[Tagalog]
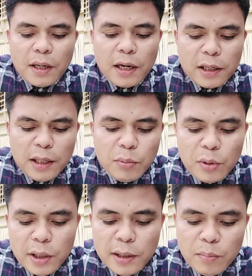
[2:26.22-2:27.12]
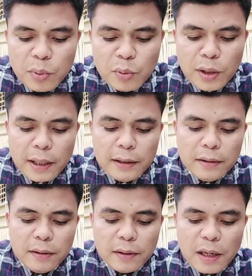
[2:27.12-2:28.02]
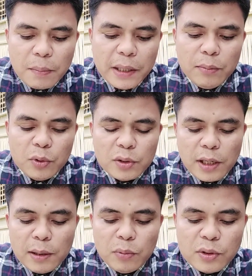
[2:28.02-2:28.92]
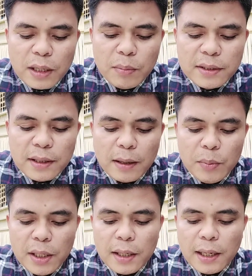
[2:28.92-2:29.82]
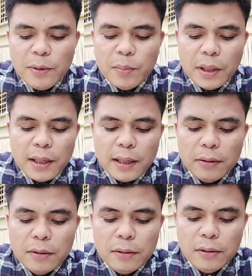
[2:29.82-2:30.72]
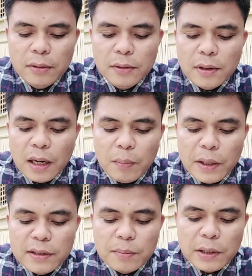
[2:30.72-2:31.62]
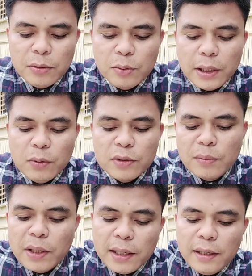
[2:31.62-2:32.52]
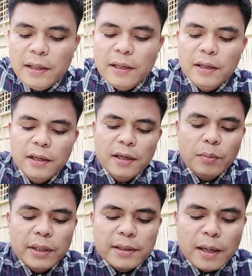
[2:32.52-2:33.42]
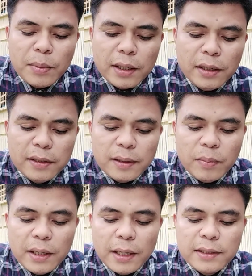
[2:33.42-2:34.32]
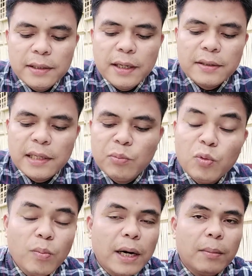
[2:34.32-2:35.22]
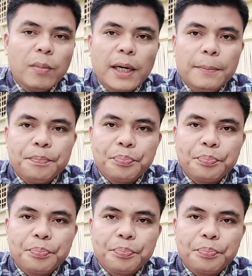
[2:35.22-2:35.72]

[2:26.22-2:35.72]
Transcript: ang imong linimbungan Kapahimuslan mo sama sa lamiang kayong pagkaon, apan sa madugay og sa madali, may sama kini sa balas diha sa imong baba.